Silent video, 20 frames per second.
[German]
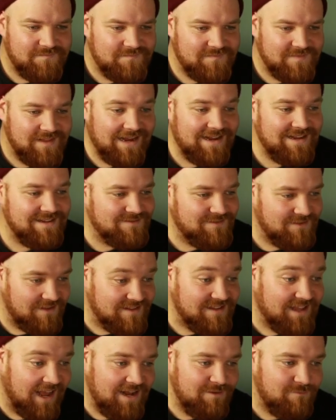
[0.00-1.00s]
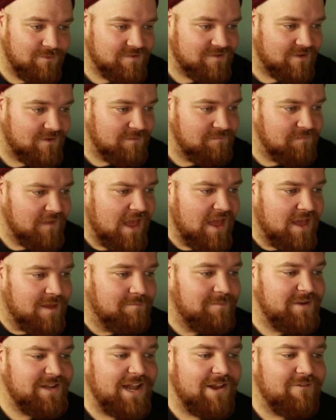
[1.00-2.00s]
ja, äh, geil wird's auch.
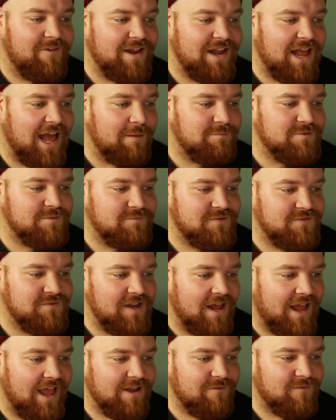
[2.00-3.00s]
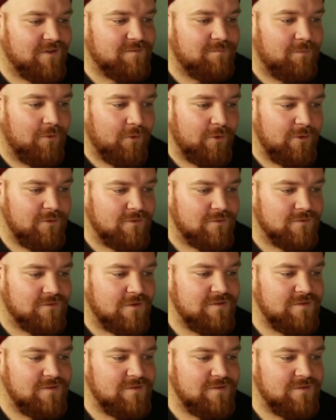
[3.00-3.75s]
Mittlerweile habe ich mich wieder etwas berühmt,